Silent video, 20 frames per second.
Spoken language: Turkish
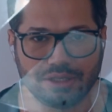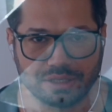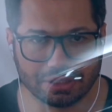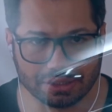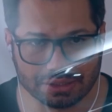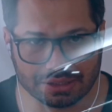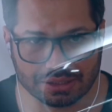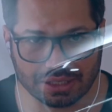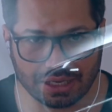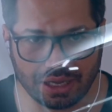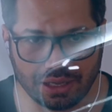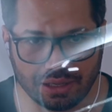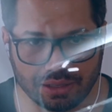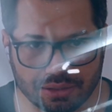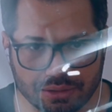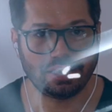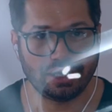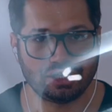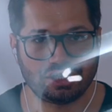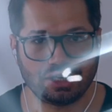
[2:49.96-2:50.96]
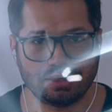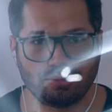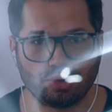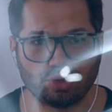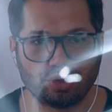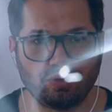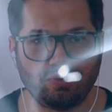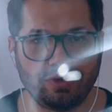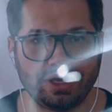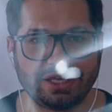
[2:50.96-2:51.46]
yanı sıra gece
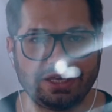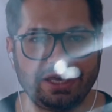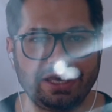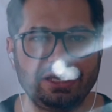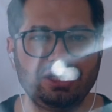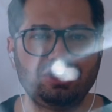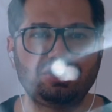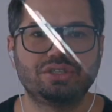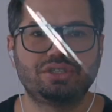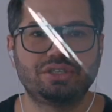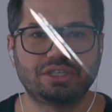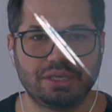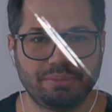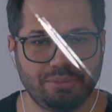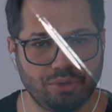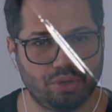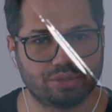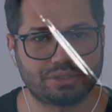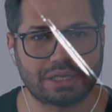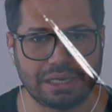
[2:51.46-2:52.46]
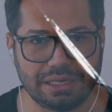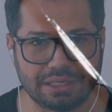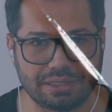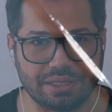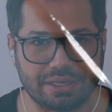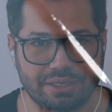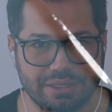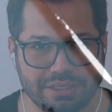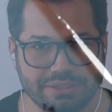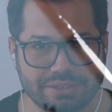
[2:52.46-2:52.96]
modu ve geniş açı gibi özelliklere